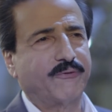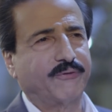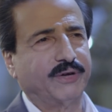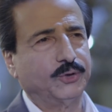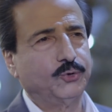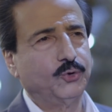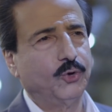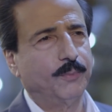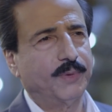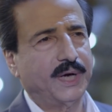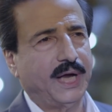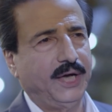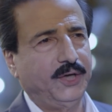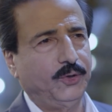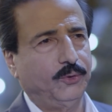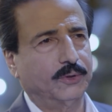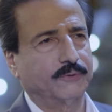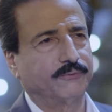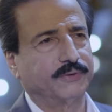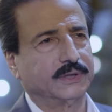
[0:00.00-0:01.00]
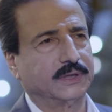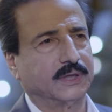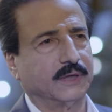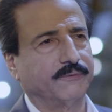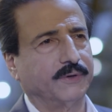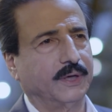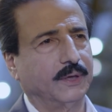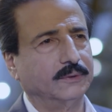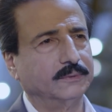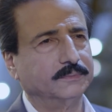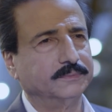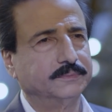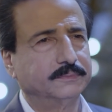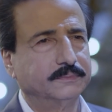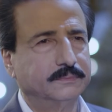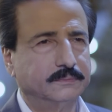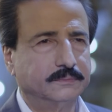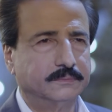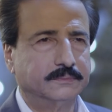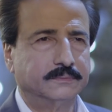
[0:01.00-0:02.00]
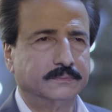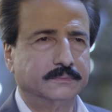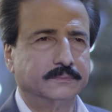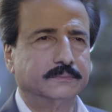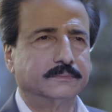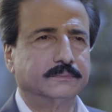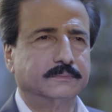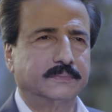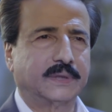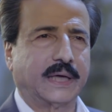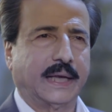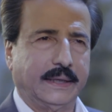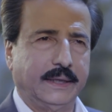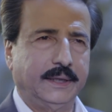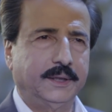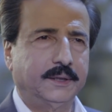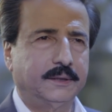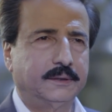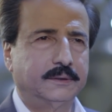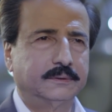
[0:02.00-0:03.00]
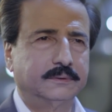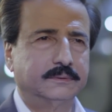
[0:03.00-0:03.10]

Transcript: فد يوم راح يعرف التفاهم خليك